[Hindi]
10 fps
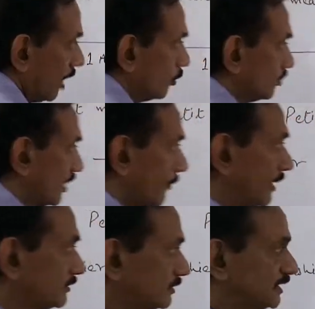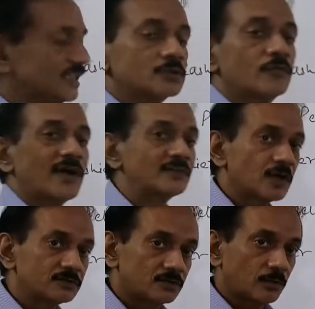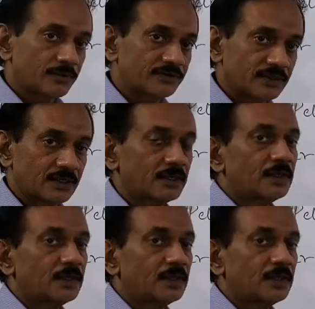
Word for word: अब उसके पास दिए तो फाइव थाउजेंड रुपीज़ थे